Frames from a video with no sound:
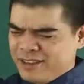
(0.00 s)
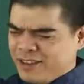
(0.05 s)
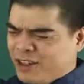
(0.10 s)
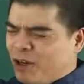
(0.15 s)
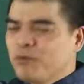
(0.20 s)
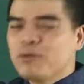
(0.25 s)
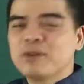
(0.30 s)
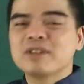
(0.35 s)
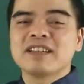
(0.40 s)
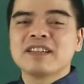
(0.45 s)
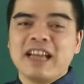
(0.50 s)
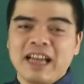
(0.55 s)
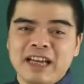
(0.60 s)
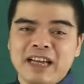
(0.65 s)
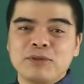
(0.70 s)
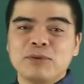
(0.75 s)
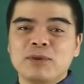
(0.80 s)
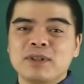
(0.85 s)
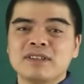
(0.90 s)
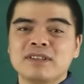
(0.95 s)
không có giới
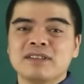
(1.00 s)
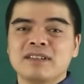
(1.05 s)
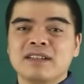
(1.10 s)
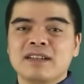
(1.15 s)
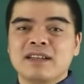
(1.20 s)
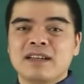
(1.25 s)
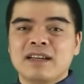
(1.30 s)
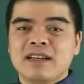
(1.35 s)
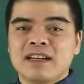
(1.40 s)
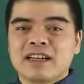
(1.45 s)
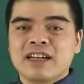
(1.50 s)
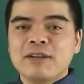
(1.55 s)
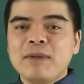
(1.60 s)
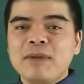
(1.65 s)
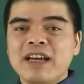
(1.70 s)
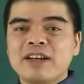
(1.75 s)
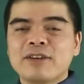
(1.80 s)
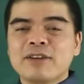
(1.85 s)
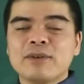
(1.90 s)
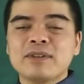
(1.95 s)
hạn luôn các
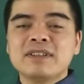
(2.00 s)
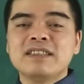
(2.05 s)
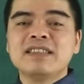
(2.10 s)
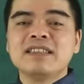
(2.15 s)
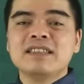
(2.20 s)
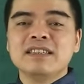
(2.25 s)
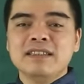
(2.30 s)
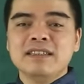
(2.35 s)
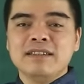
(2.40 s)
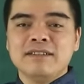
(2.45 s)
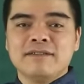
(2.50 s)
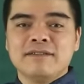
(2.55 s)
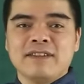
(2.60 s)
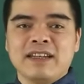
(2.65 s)
bạn có trí